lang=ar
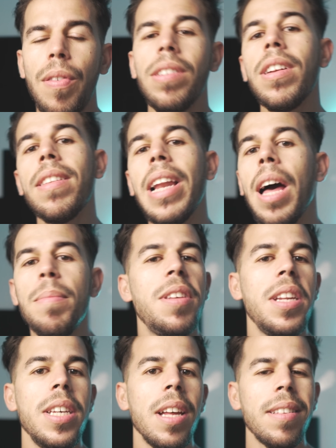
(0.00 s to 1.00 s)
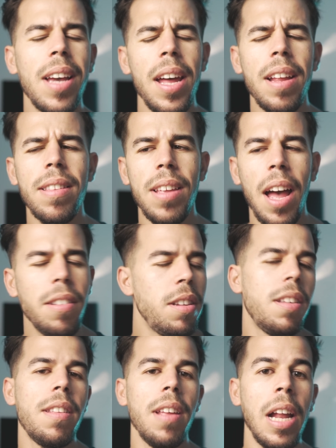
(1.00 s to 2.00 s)
في فترة الخمسينيات كانت
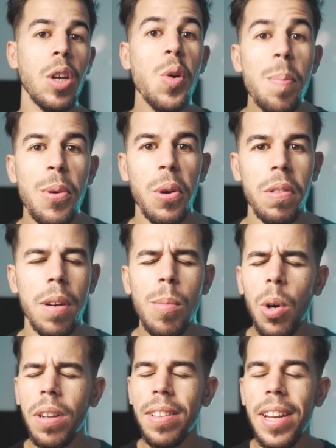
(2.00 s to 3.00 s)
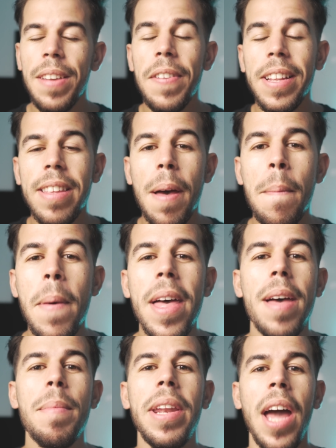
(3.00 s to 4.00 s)
أجهزة الكمبيوتر مختلفة مختلفة
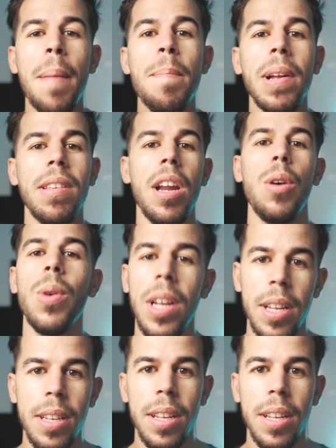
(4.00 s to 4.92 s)
تماما عما تراه الآن